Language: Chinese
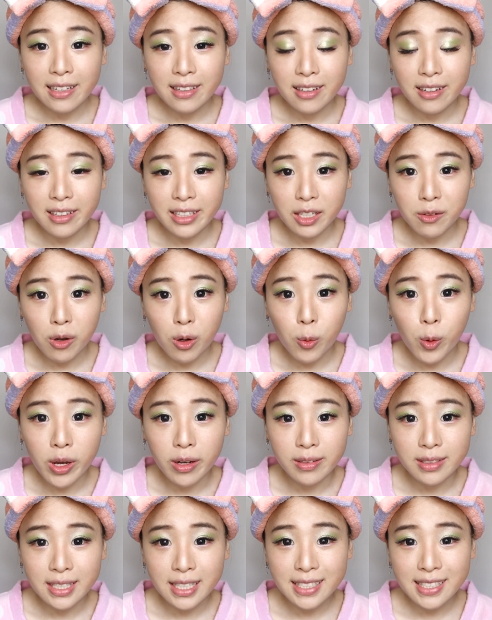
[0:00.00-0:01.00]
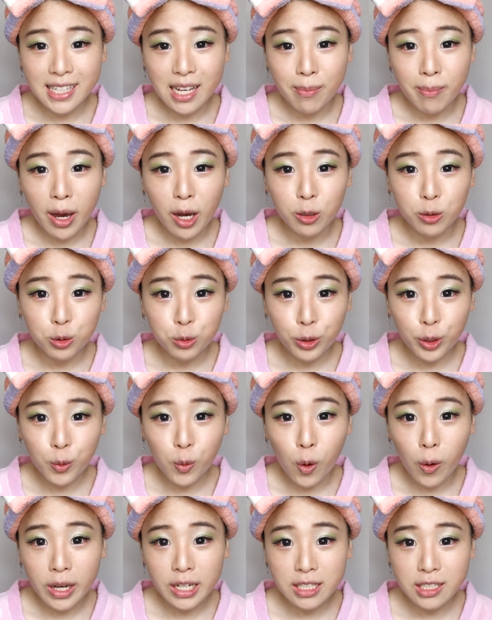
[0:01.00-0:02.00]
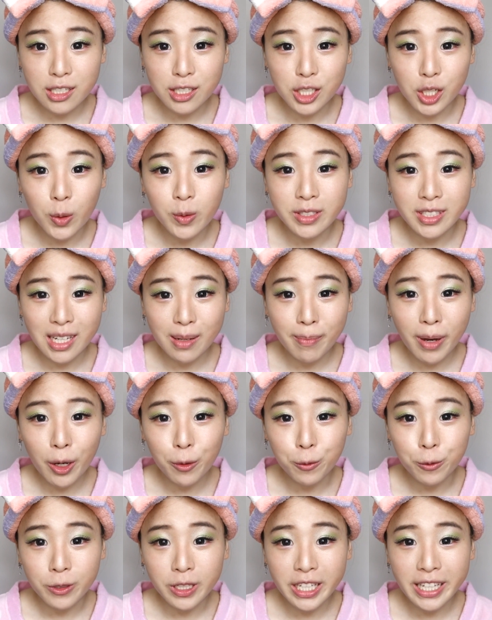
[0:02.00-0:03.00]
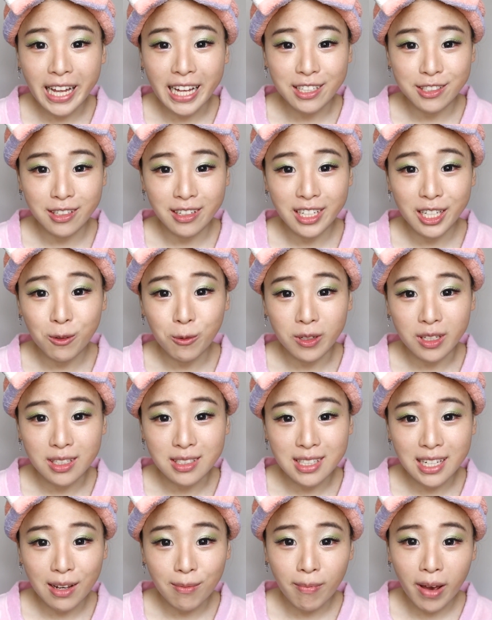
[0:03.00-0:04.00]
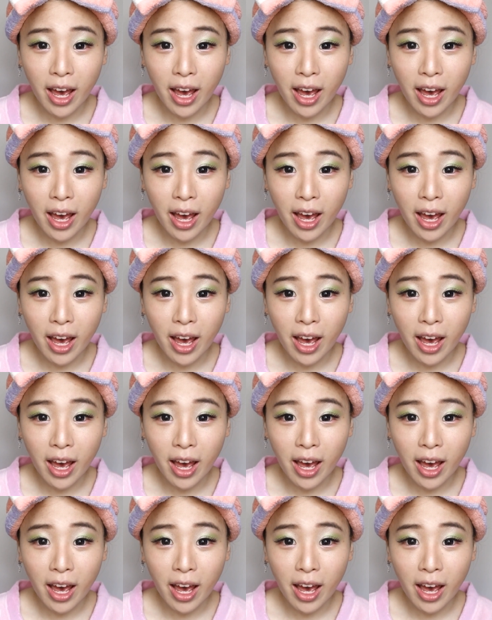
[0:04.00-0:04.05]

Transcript: 呢，因为我有接睫毛，所以我会使用睫毛雨衣来整理我的睫